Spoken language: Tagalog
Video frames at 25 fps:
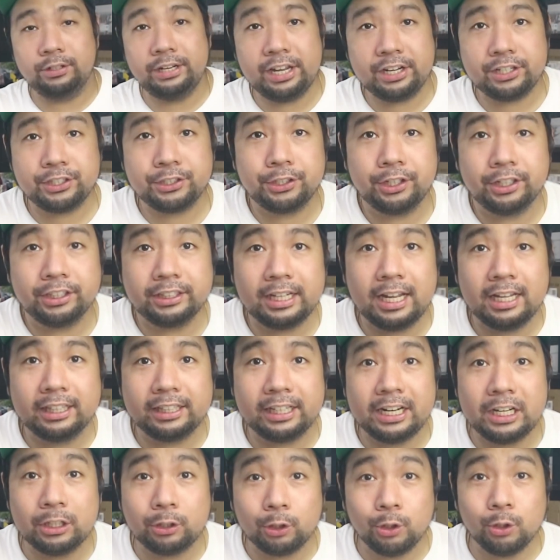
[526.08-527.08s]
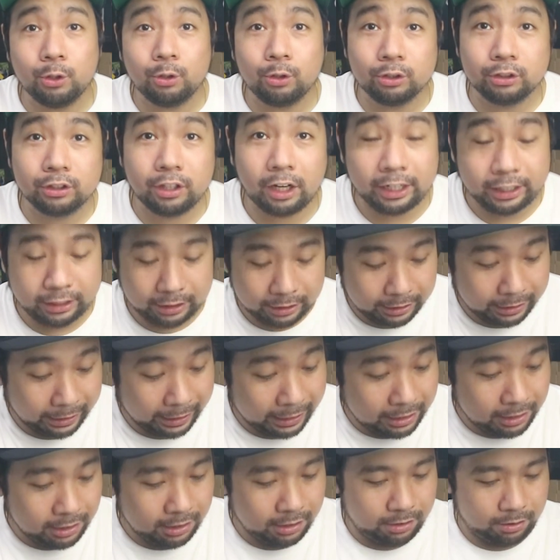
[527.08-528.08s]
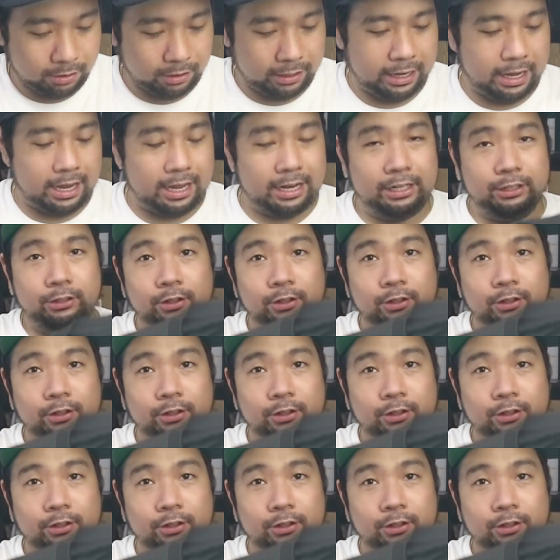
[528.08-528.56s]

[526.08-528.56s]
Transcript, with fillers: so next shirt natin, ito yung dark gray. Ayan, yan,